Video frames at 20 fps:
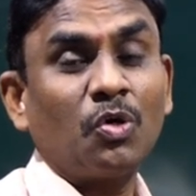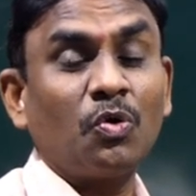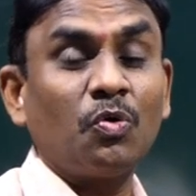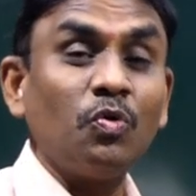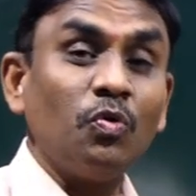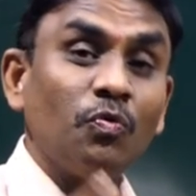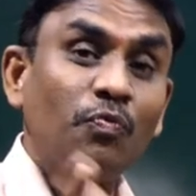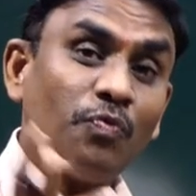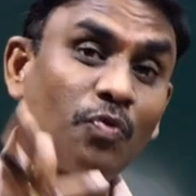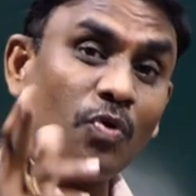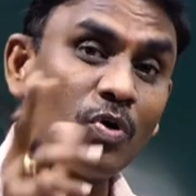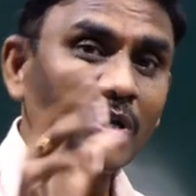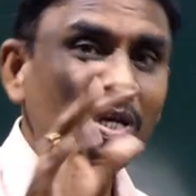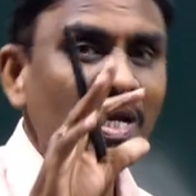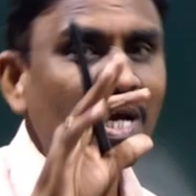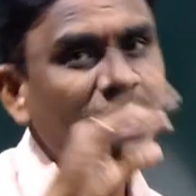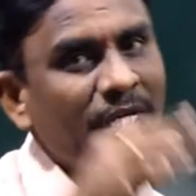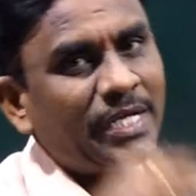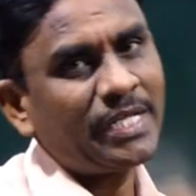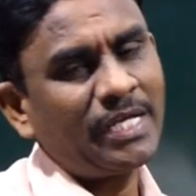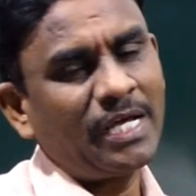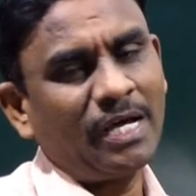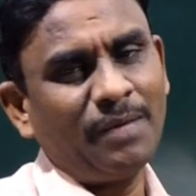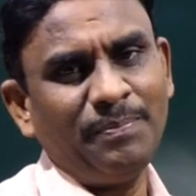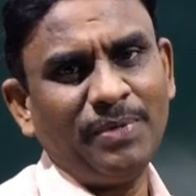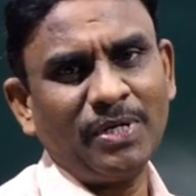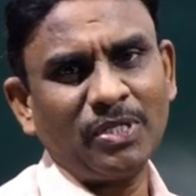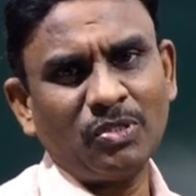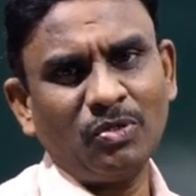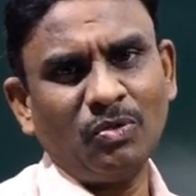గ్రూప్ ఫోర్ లాంటి
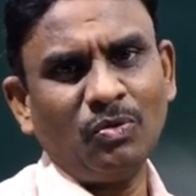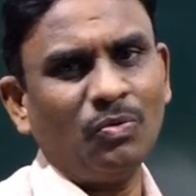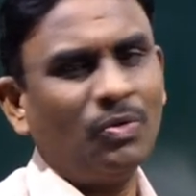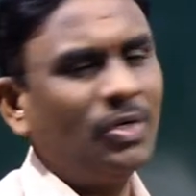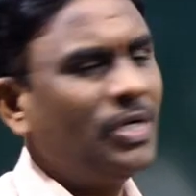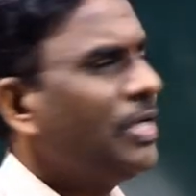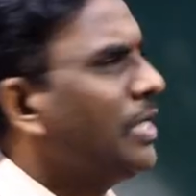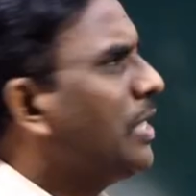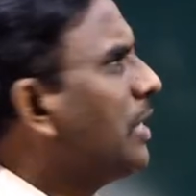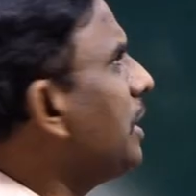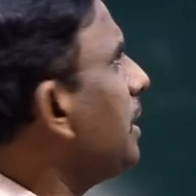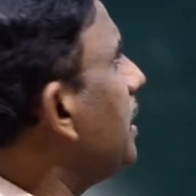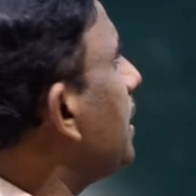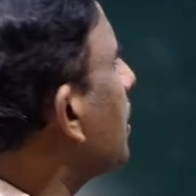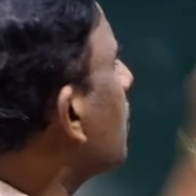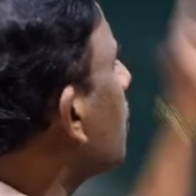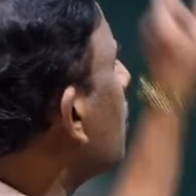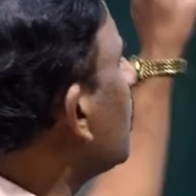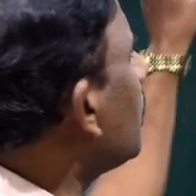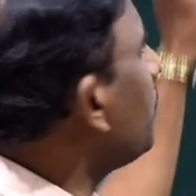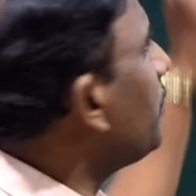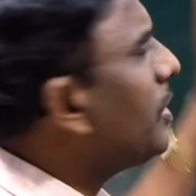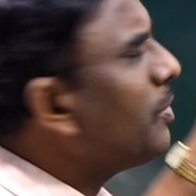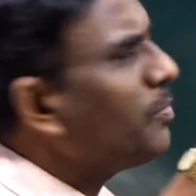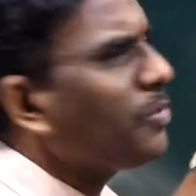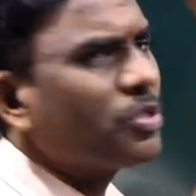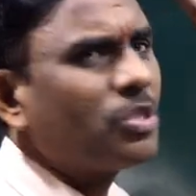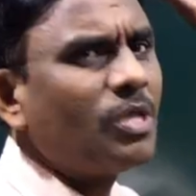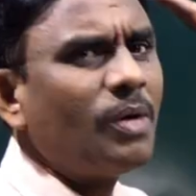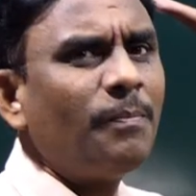అభ్యర్థులు ఈ ఎకానమీని
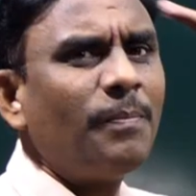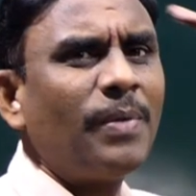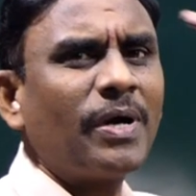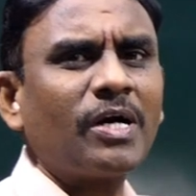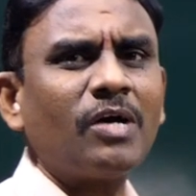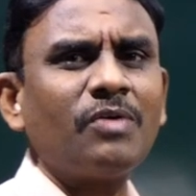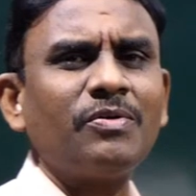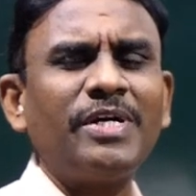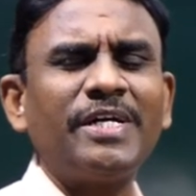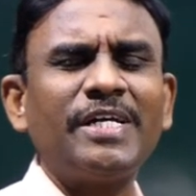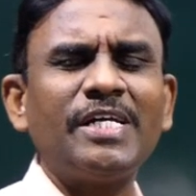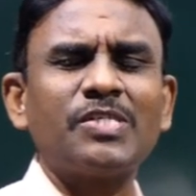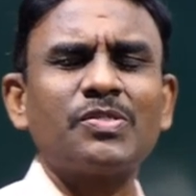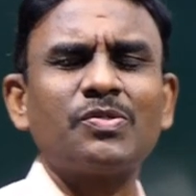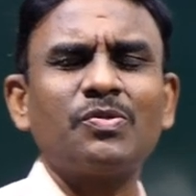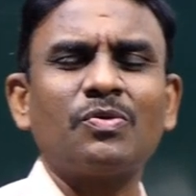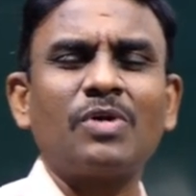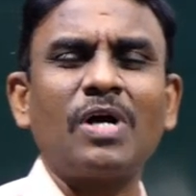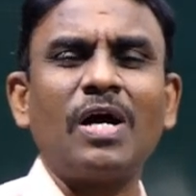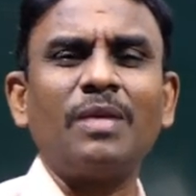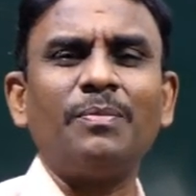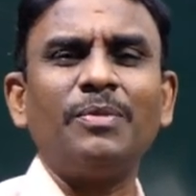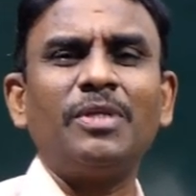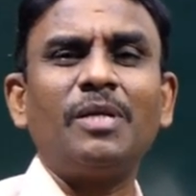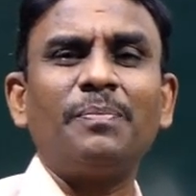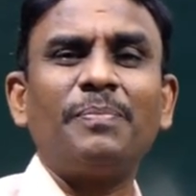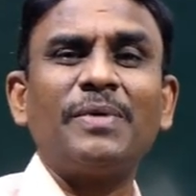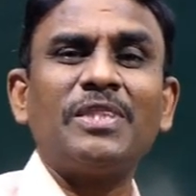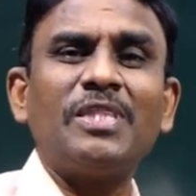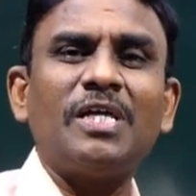మొత్తం పక్కకు నెట్టేస్తున్నారు కారణం
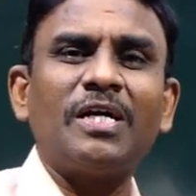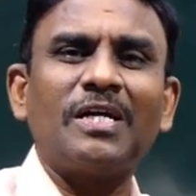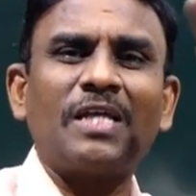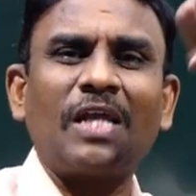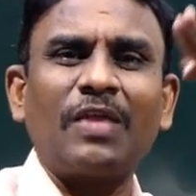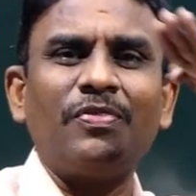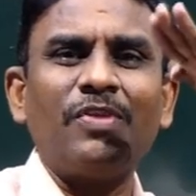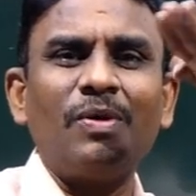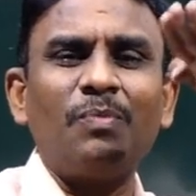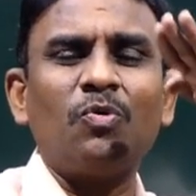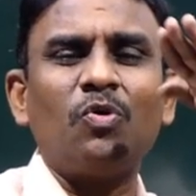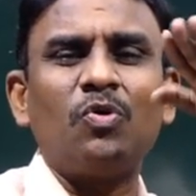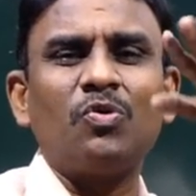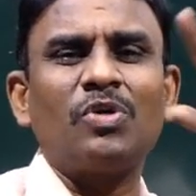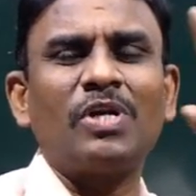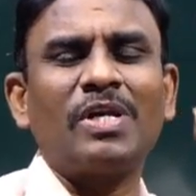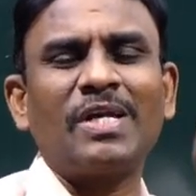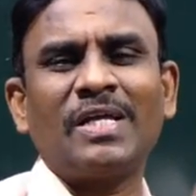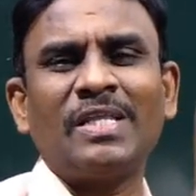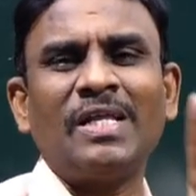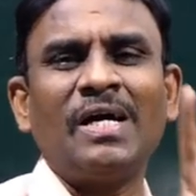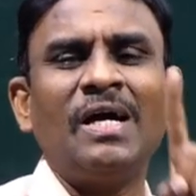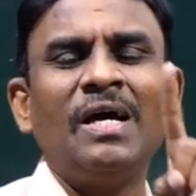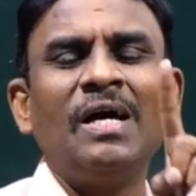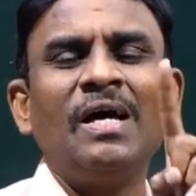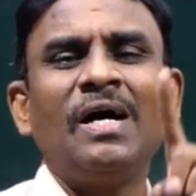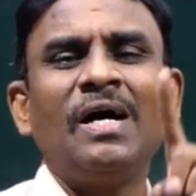ఏంటంటే పెద్ద గ్రంథం కొంటున్నారు కదా